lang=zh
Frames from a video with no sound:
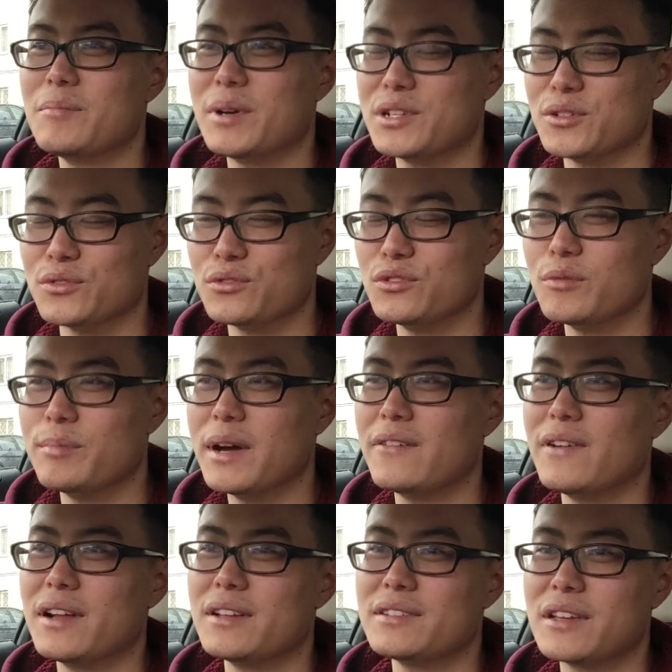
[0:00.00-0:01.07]
把手续都
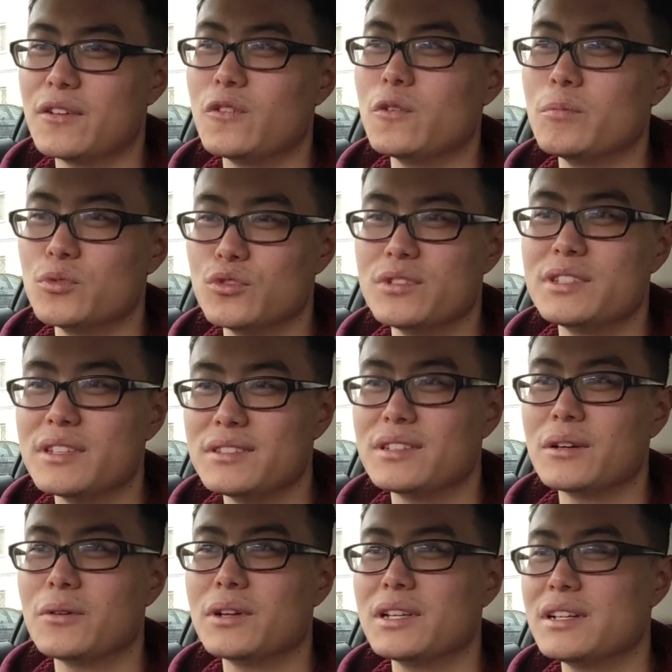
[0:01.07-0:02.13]
办完了，再给我们推荐
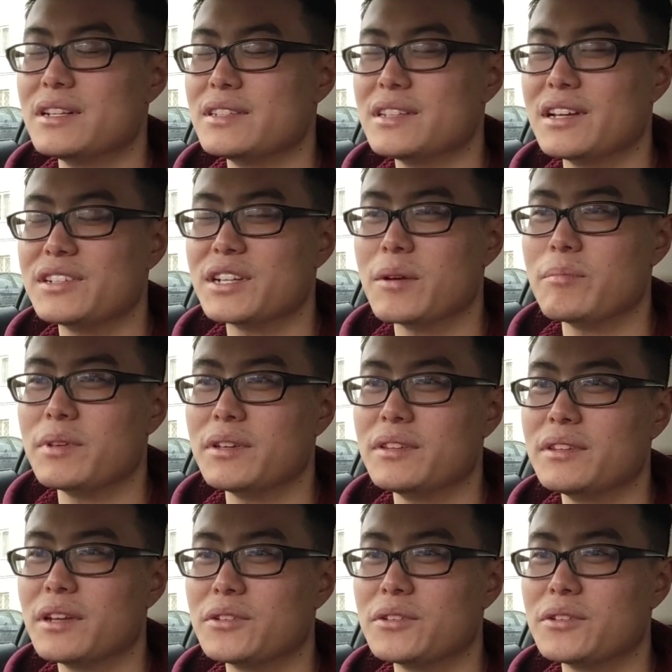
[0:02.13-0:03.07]
相关的理财产品？